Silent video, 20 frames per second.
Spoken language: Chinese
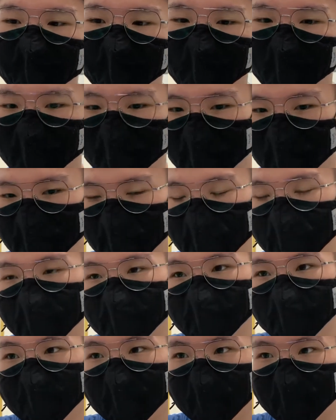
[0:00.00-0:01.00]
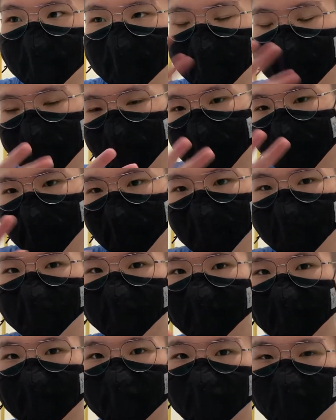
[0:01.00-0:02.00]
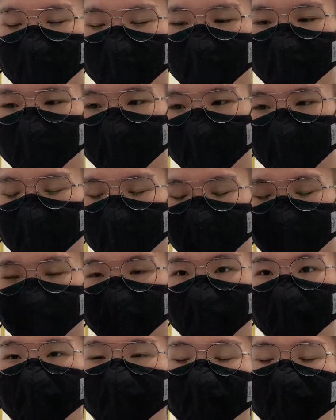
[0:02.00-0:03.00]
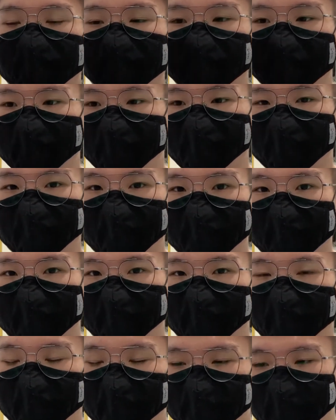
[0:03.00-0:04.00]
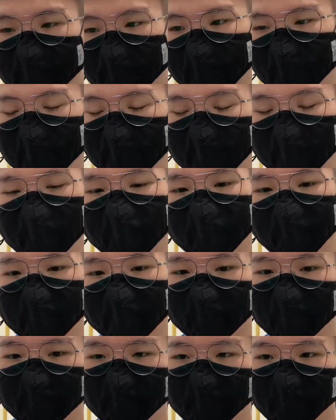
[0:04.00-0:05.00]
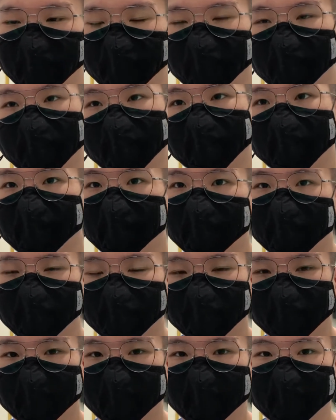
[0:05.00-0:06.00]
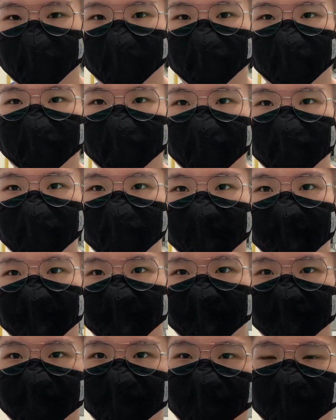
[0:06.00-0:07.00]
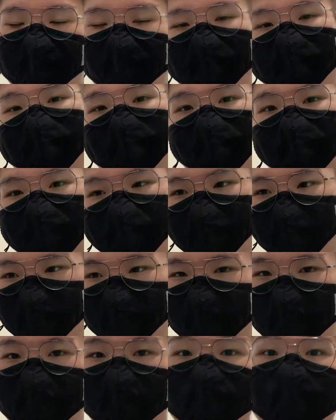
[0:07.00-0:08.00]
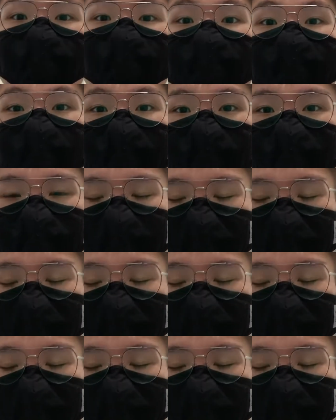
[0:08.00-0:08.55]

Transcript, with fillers: 我们继续看它的后半段，因为我们刚刚从上次只做一半嘛，那剩下的呢，我们再来继续把它看完吧。那废话不多说，我们直接开始